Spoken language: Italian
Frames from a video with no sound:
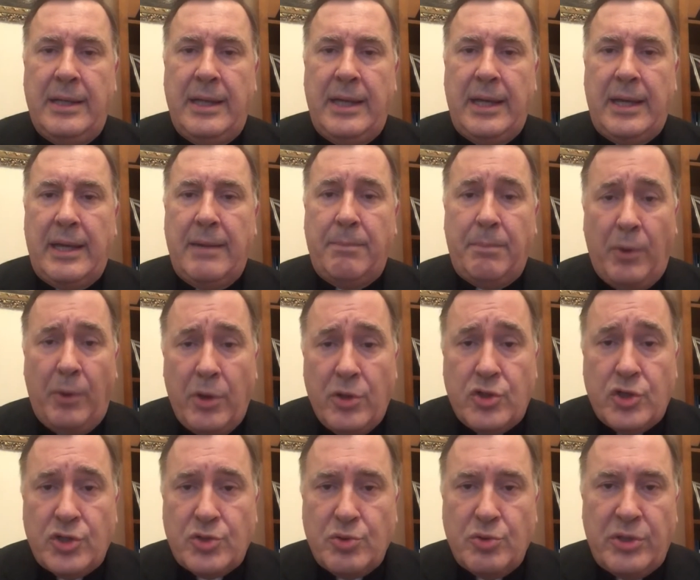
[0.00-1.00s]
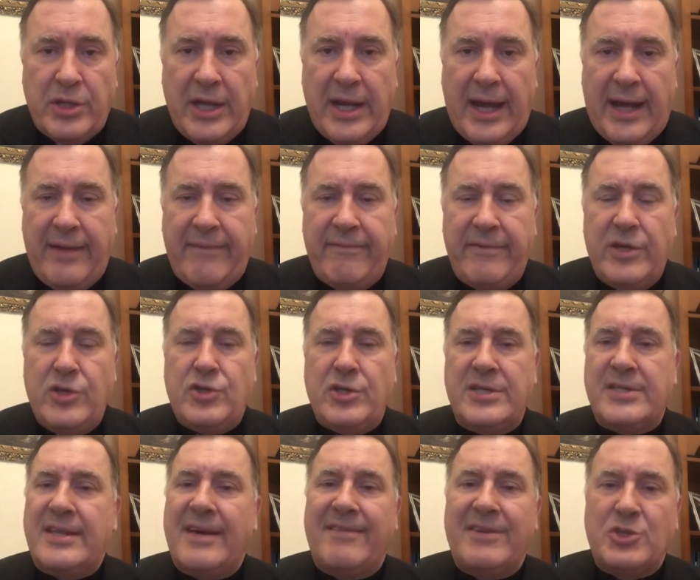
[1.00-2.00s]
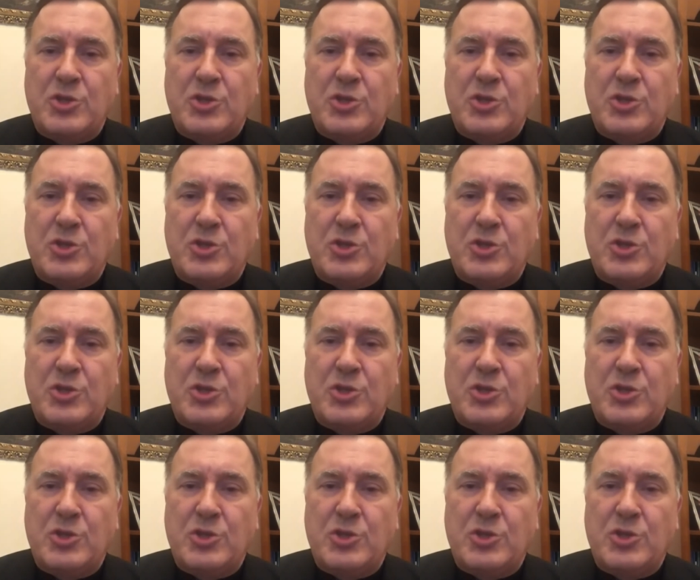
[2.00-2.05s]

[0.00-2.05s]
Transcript: e che poi Gesù dirà invece stava